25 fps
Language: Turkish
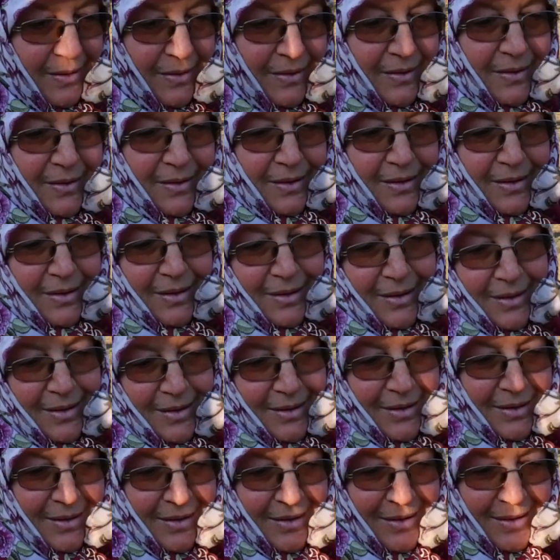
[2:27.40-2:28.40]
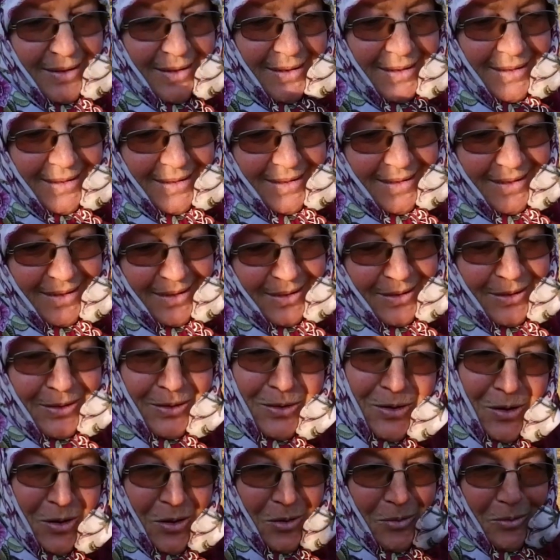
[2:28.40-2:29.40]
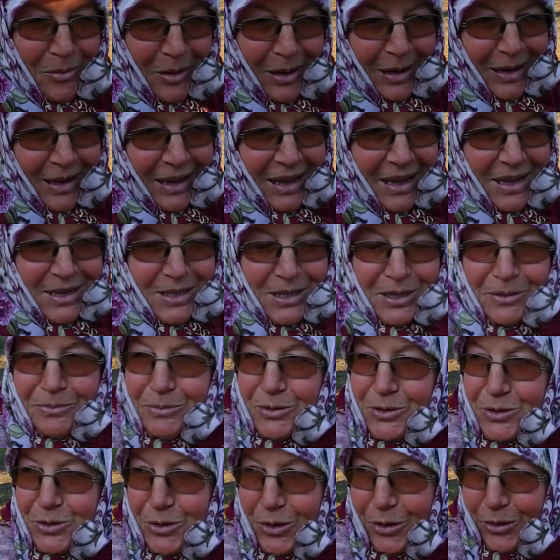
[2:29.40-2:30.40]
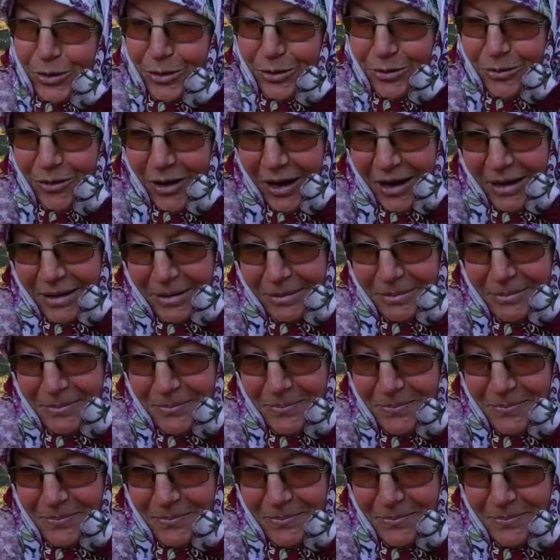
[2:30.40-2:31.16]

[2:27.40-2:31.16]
kolay mı zor mu nasıl? Normal. Her işin bir zorluğu var.